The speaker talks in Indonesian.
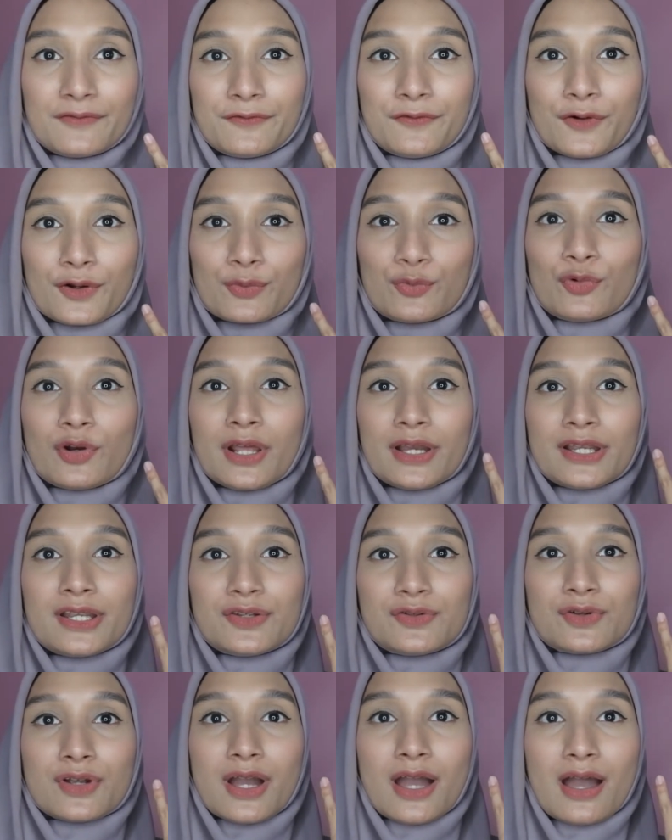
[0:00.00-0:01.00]
formulanya
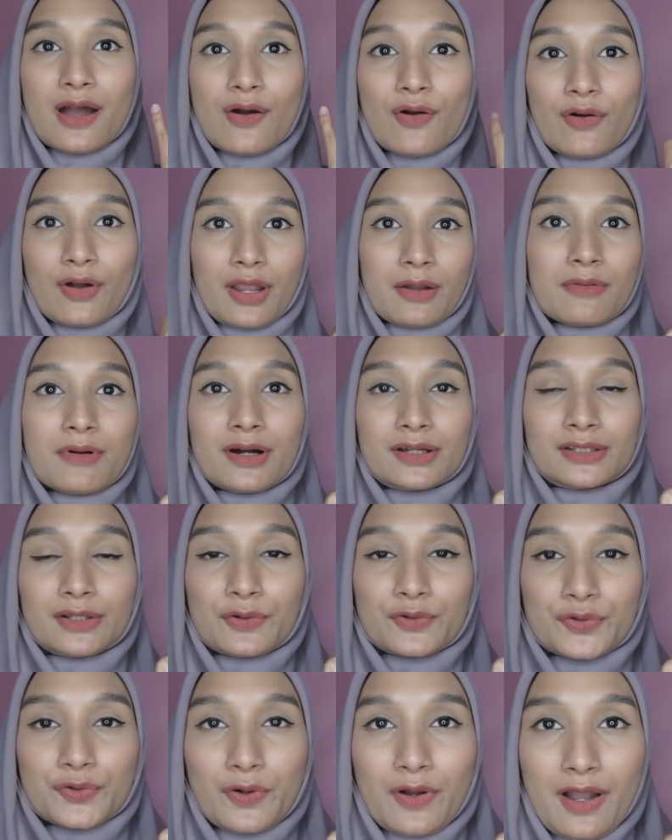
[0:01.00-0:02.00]
juga oke okay banget
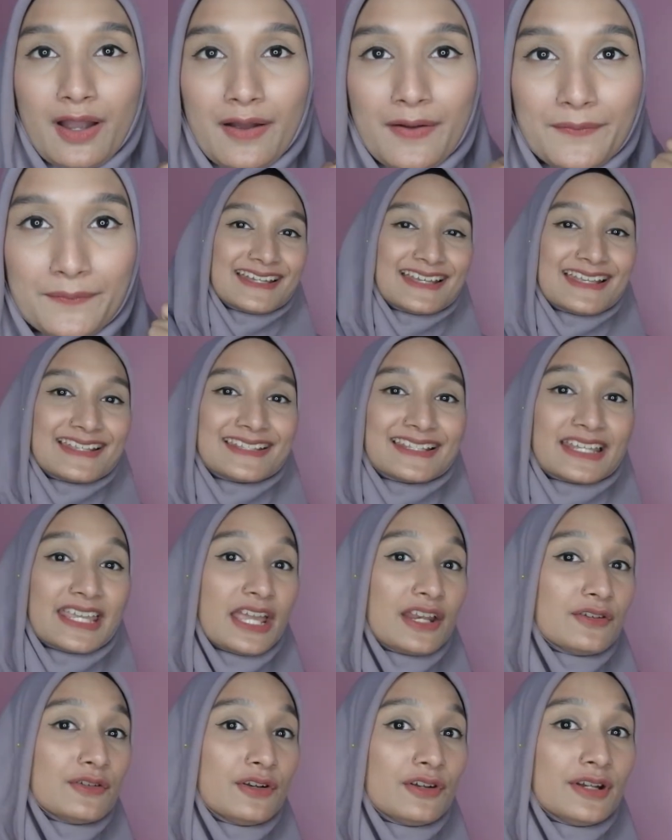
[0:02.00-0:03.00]
aku suka.
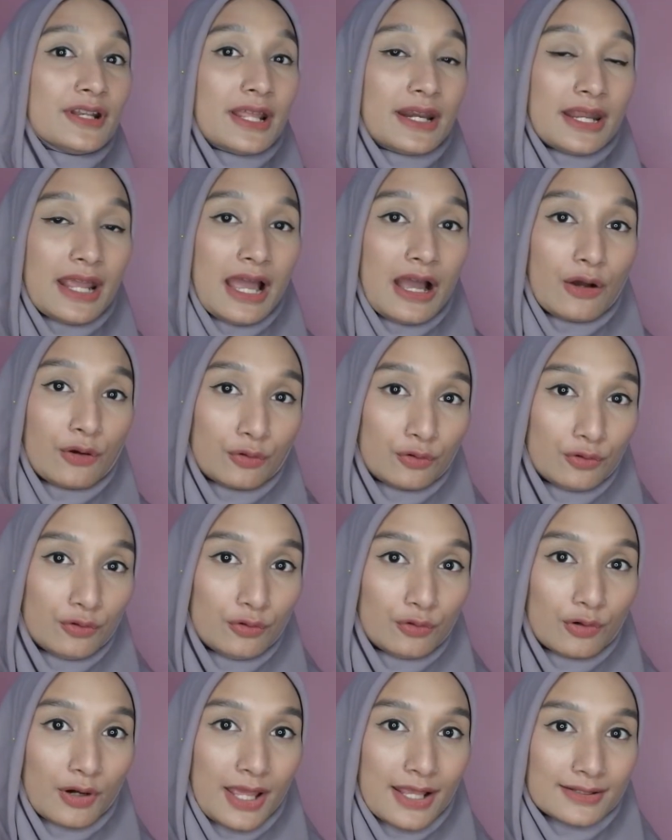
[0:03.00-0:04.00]
Sekian dulu dari
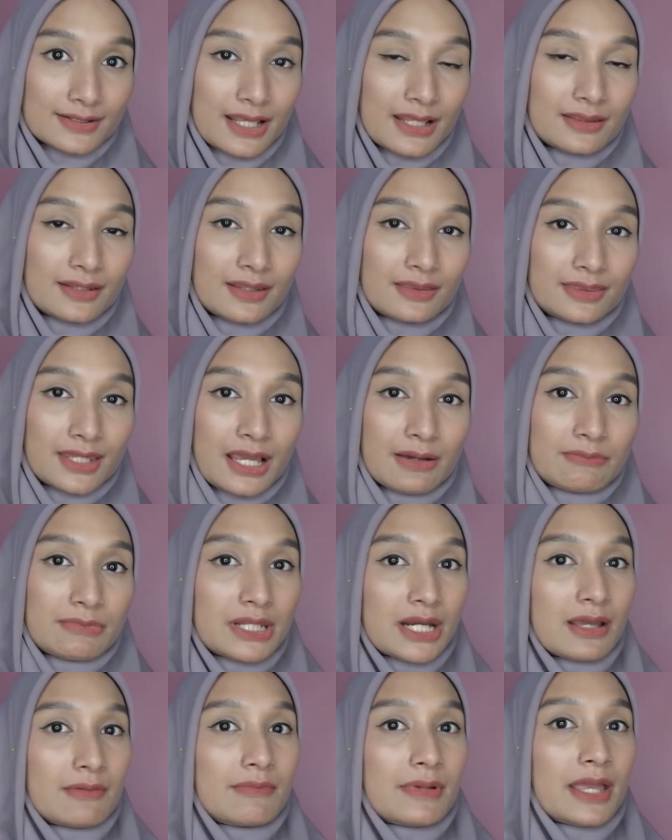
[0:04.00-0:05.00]
aku ulasan tentang
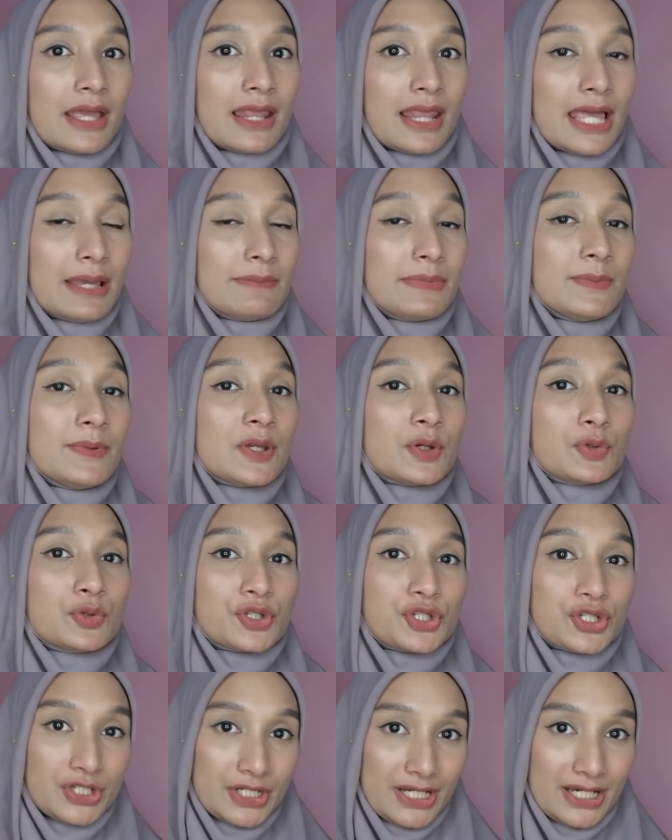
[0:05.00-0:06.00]
Mirabella BB
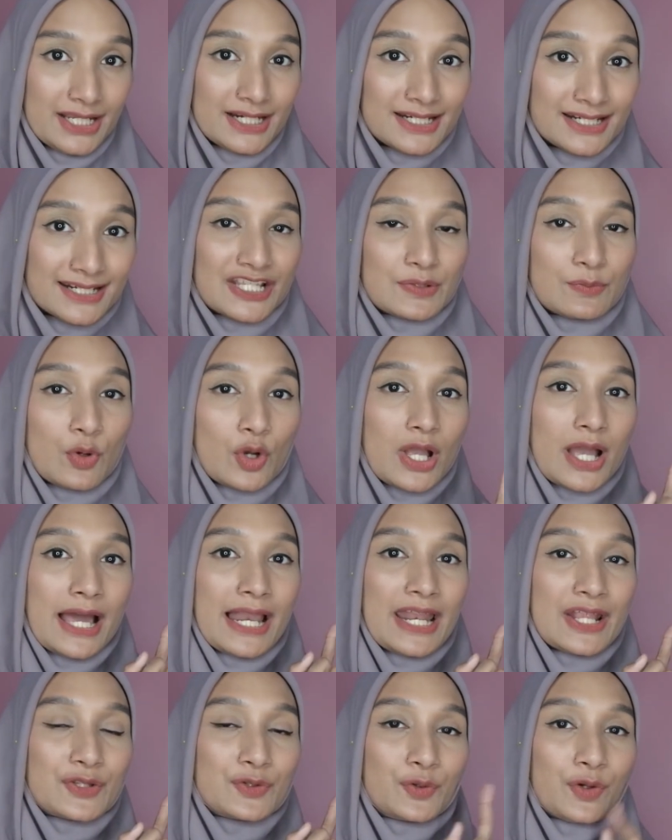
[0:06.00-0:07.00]
Cushion. Semoga
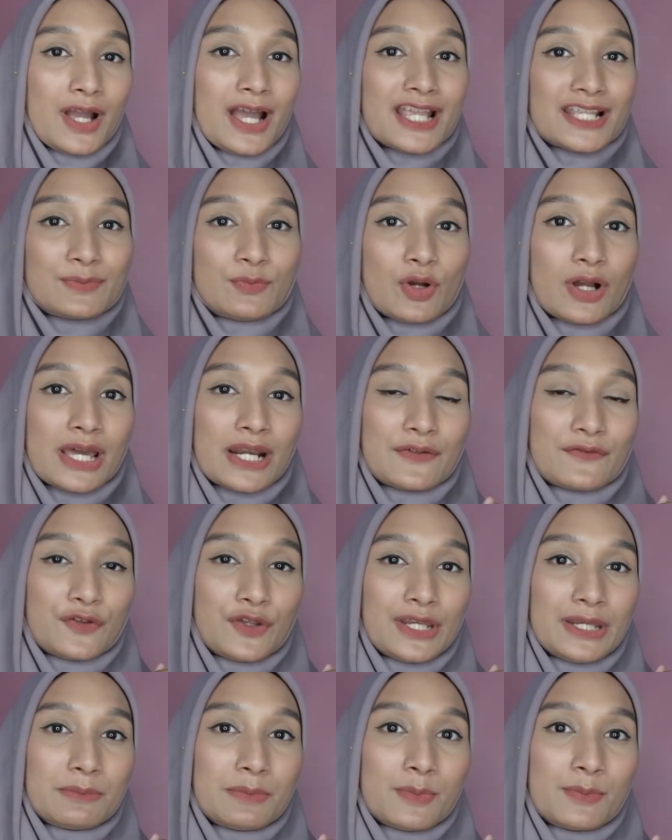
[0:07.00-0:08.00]
kalian suka, semoga
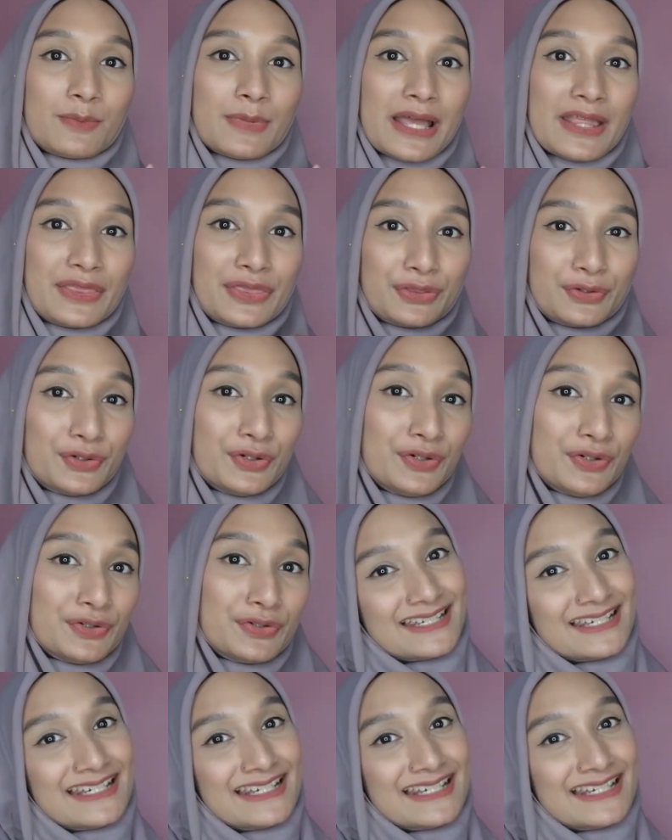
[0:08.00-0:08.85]
review ini membantu.